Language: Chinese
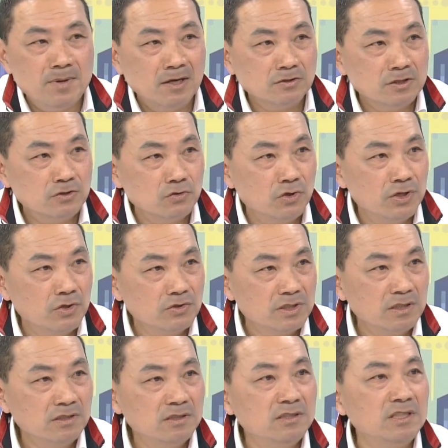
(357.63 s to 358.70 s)
标准作为流
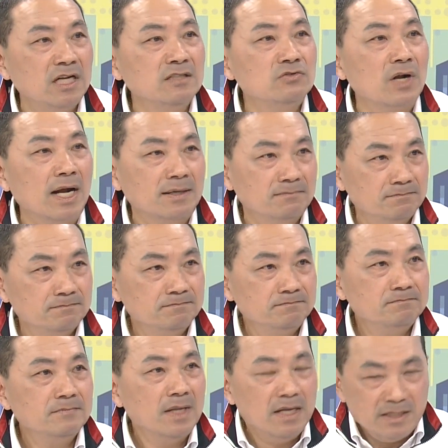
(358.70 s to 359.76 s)
程，中央定出来一起
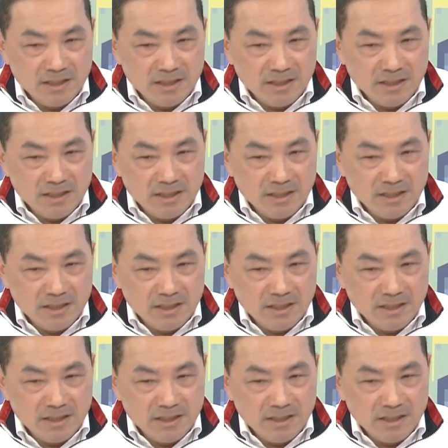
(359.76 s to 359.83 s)
做，